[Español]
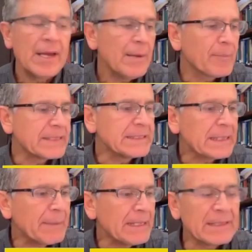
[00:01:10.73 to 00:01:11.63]

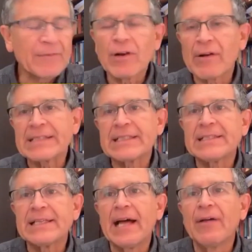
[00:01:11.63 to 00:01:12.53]
precisamente fueron
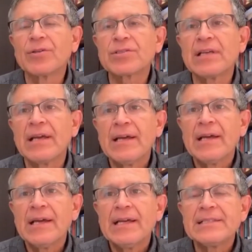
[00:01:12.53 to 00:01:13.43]
asesinados
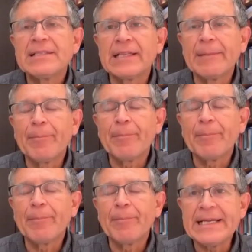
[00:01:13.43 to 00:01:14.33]
siete
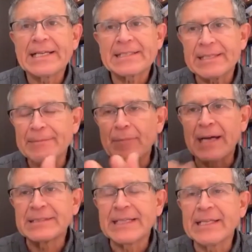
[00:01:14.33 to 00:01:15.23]
policías y
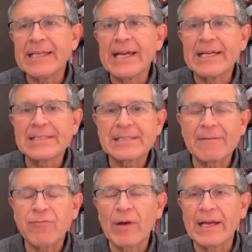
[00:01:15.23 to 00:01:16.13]
más de diez
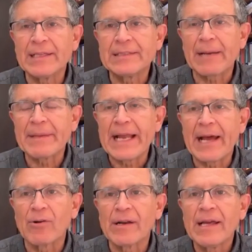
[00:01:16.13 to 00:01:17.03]

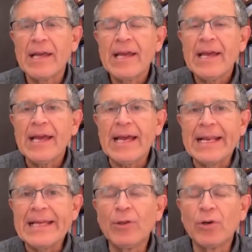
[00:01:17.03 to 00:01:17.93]
terminaron
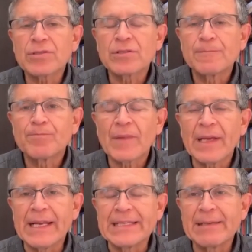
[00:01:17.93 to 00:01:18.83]
heridos
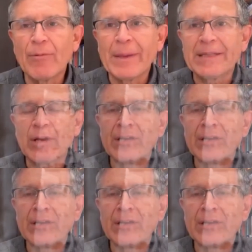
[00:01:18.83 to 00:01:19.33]
en ese momento en